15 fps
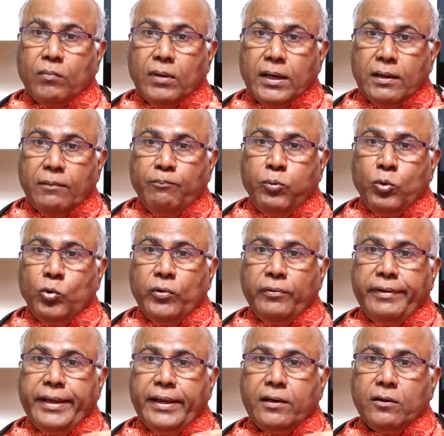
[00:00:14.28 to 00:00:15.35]
మన
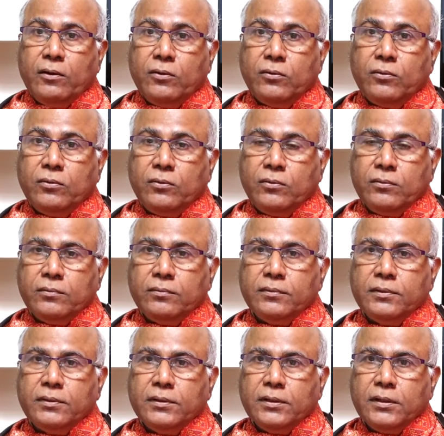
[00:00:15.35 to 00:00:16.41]
పూర్వీకులు
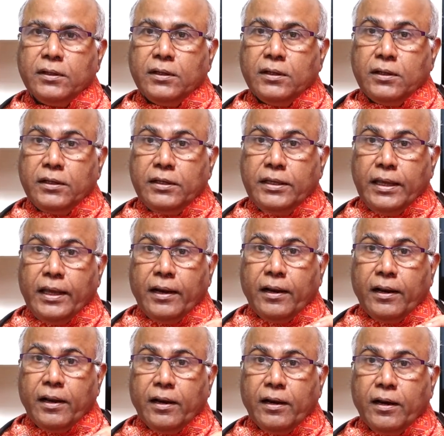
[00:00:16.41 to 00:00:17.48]

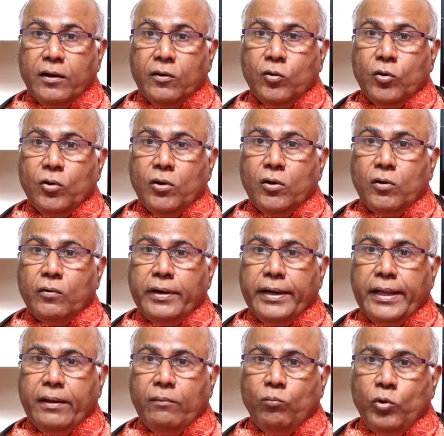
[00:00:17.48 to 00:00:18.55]
ఎర్ర రంగులో
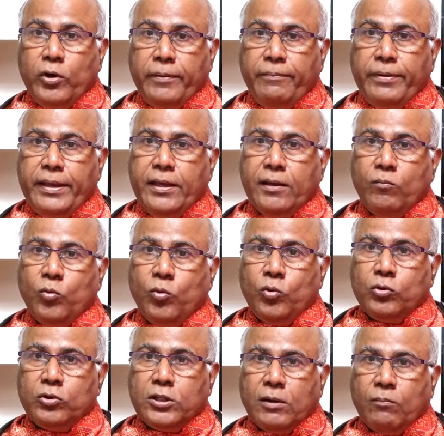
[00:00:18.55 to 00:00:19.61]
ఉండే ముడి బియ్యము
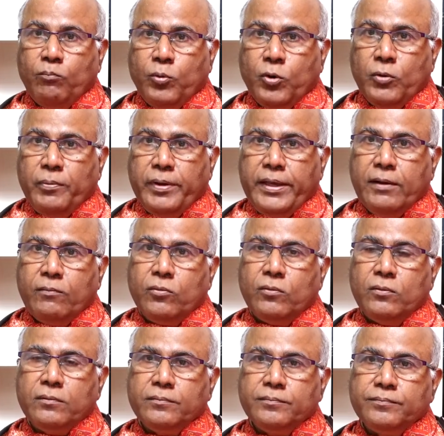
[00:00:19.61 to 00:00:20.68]
దంపుడు
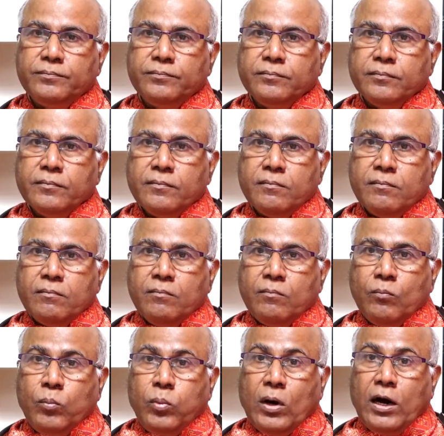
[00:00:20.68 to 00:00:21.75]
బియ్యము
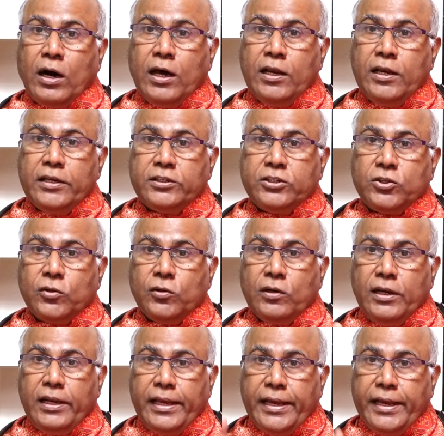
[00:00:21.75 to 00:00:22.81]
పాలిష్
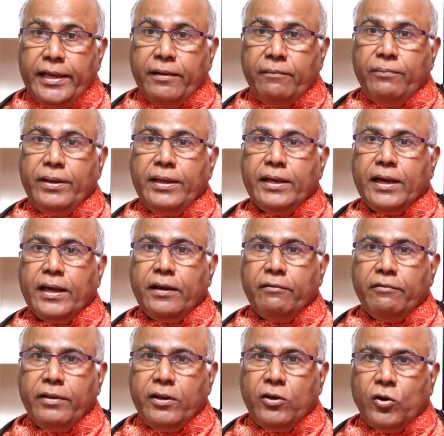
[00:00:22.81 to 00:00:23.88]
లేని
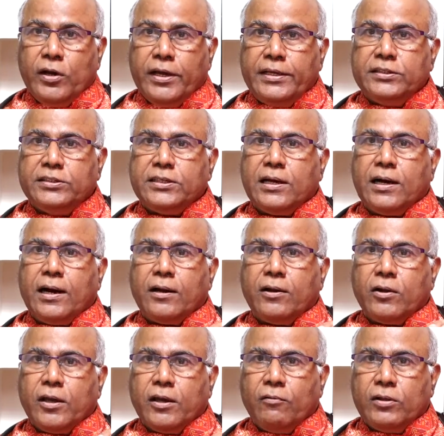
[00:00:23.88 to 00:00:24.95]
బియ్యాన్ని వినియోగించి
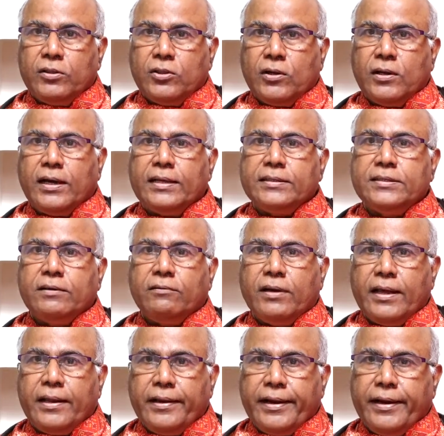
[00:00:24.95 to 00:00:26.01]
ఆరోగ్యవంతులుగా
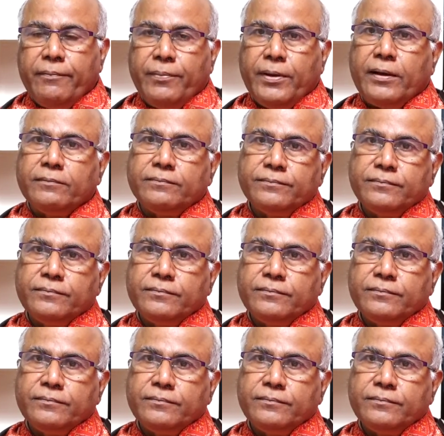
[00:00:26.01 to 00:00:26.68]
జీవనాన్ని గడిపారు